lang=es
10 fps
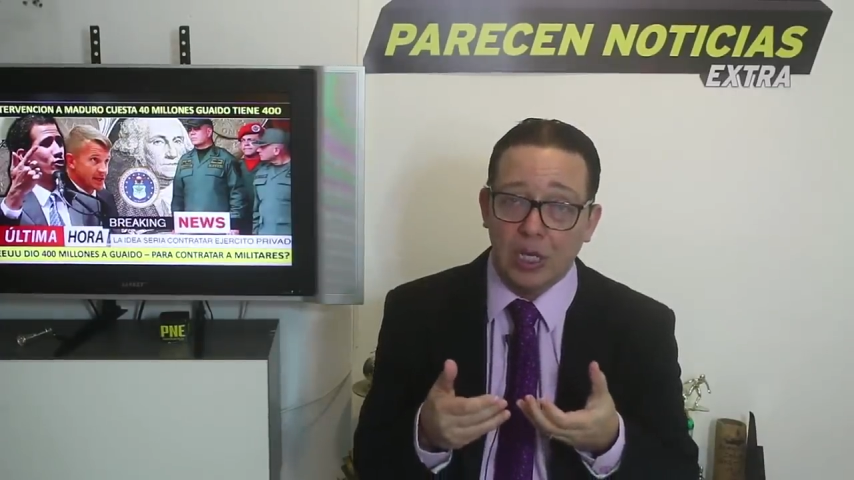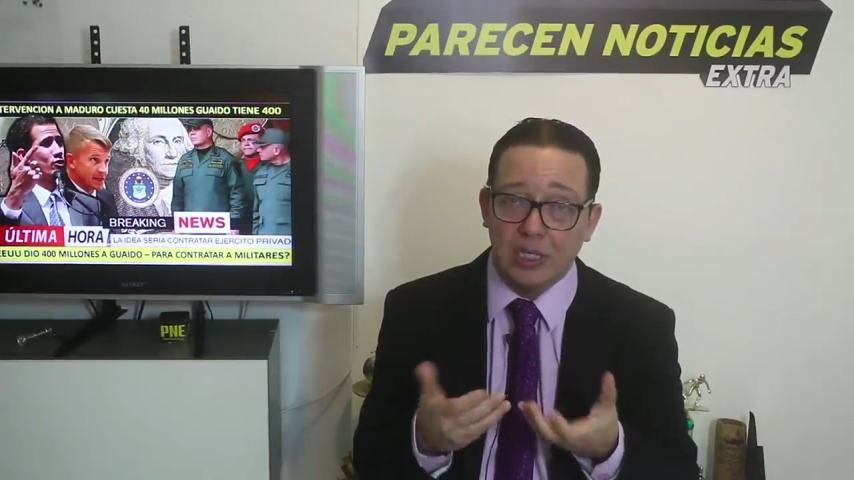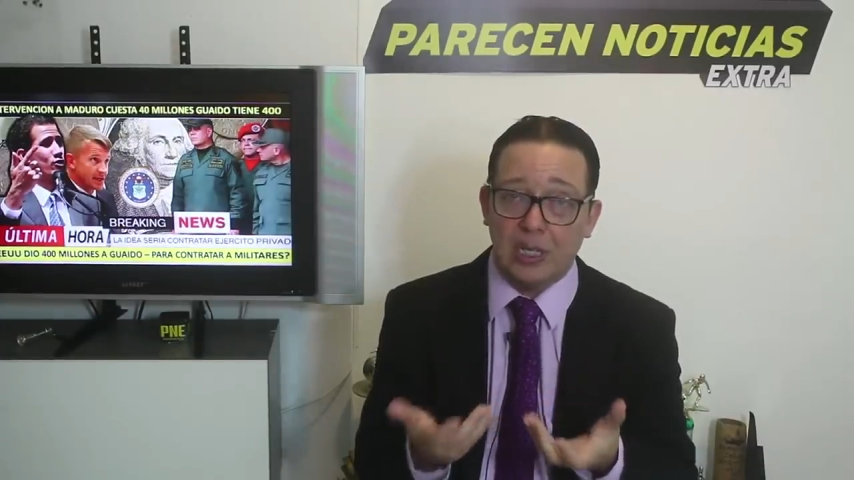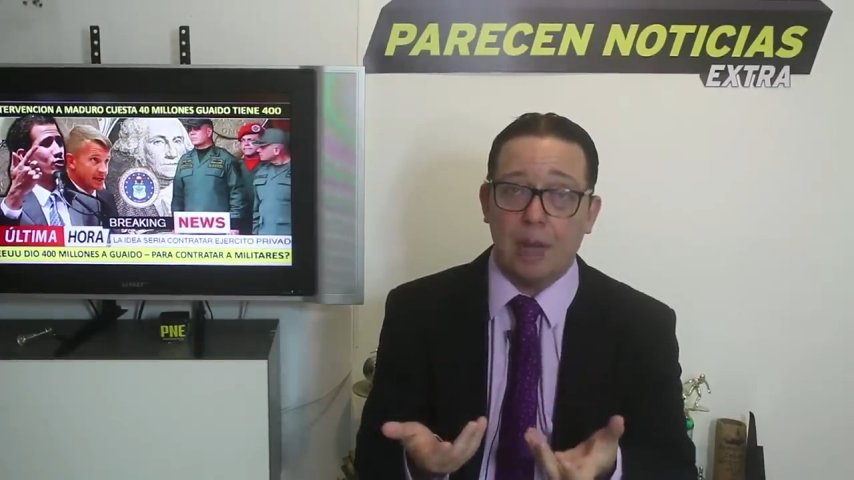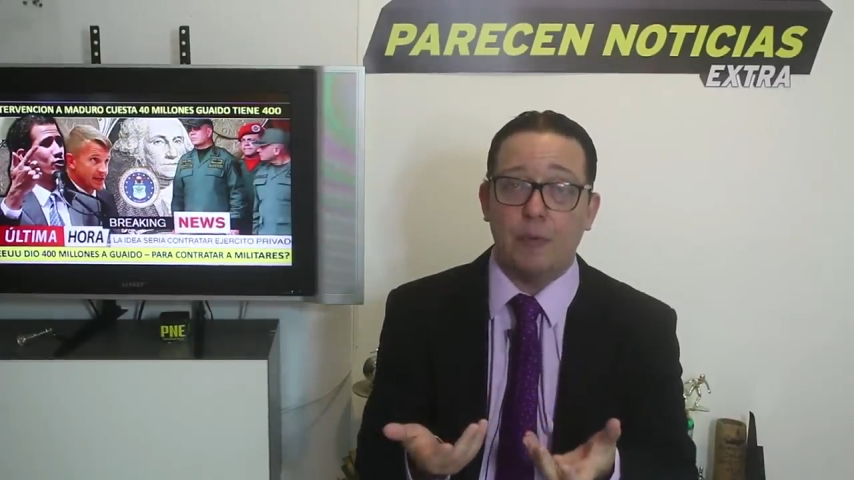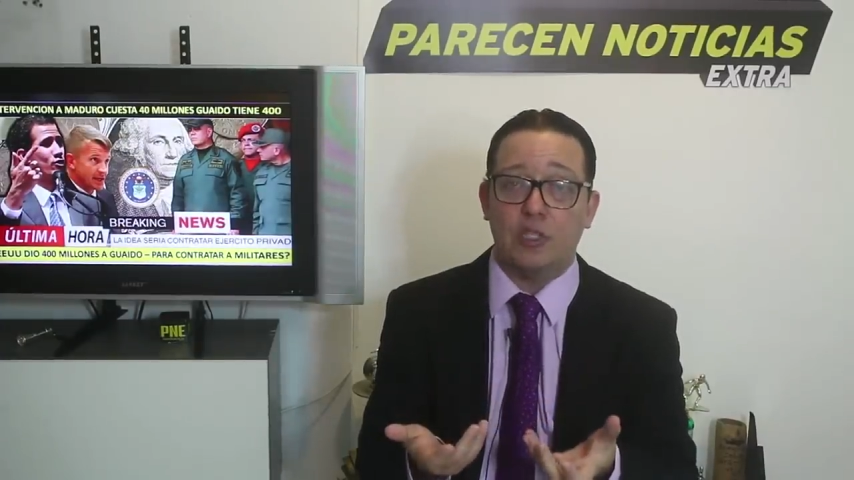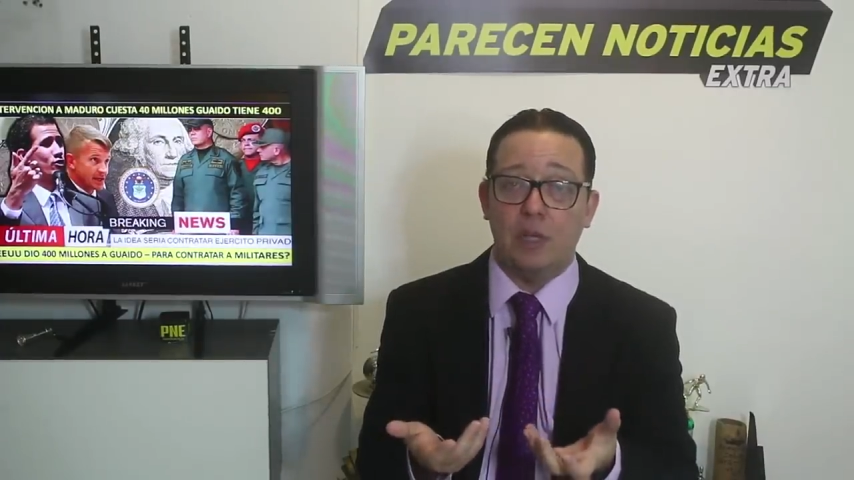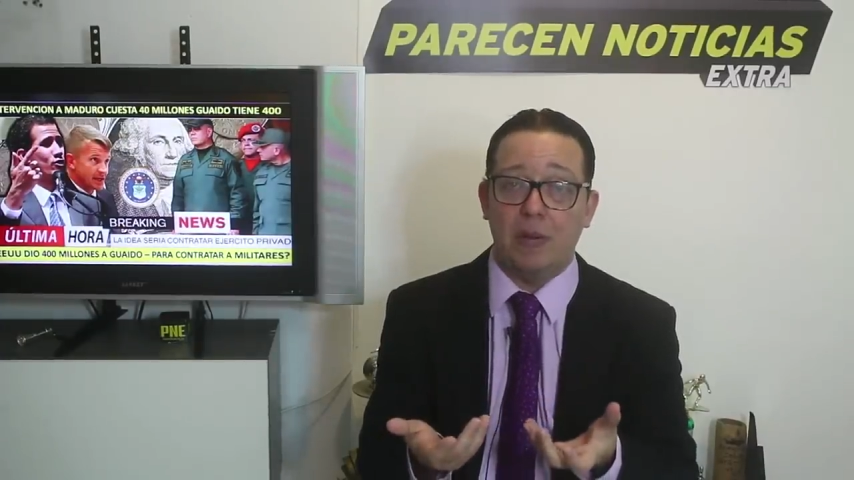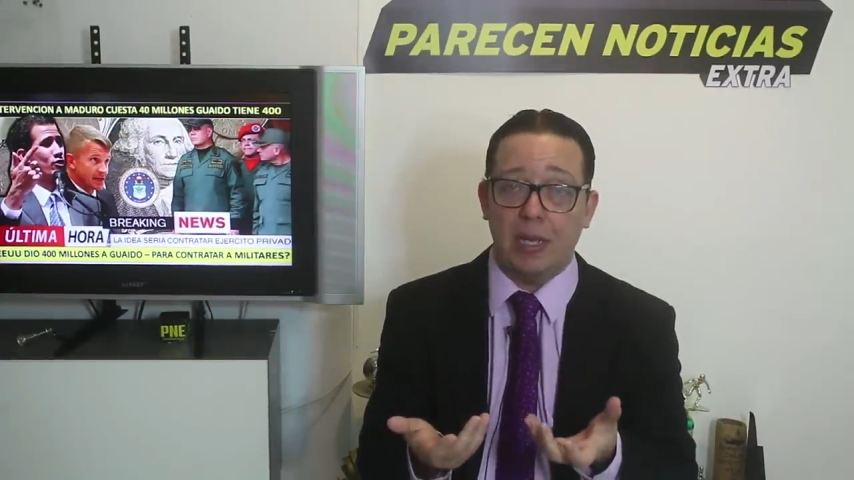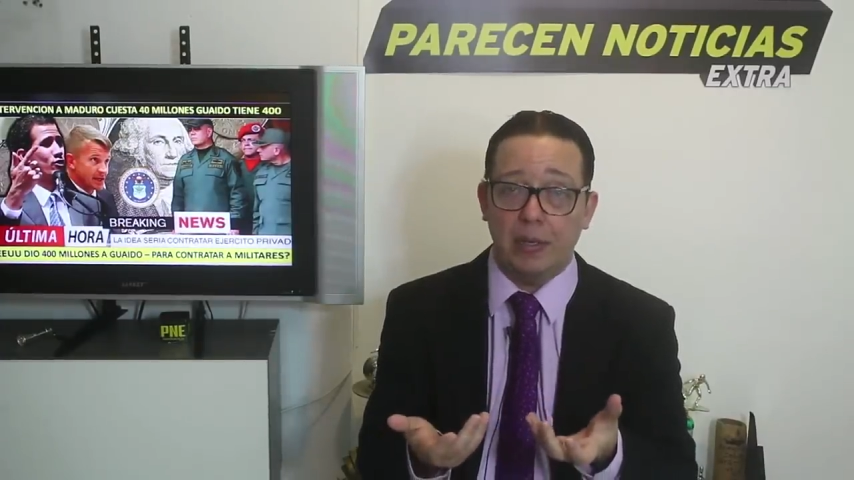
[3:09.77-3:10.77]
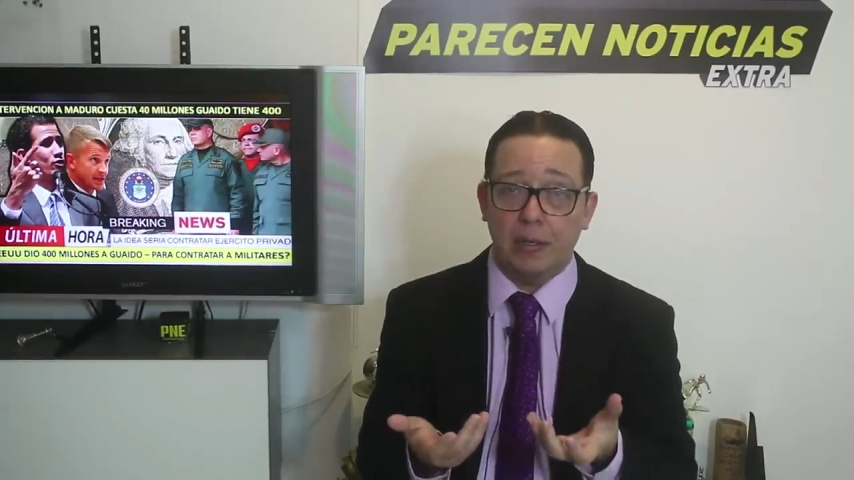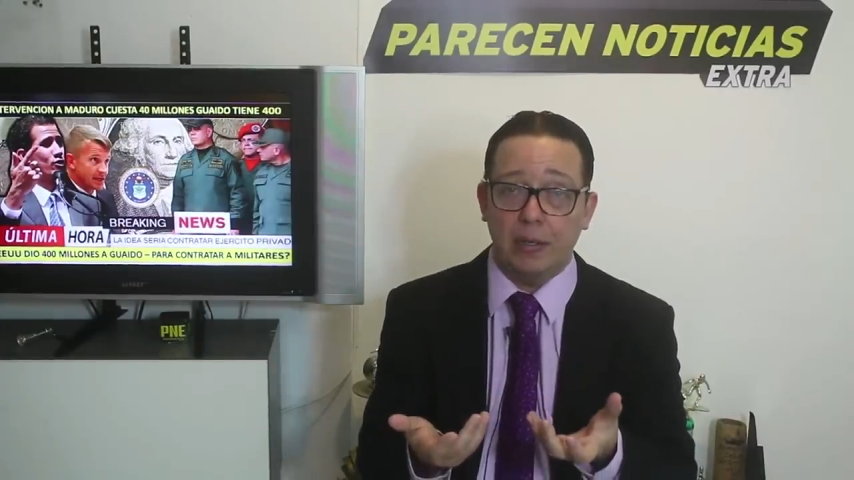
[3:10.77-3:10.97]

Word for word: sea posible?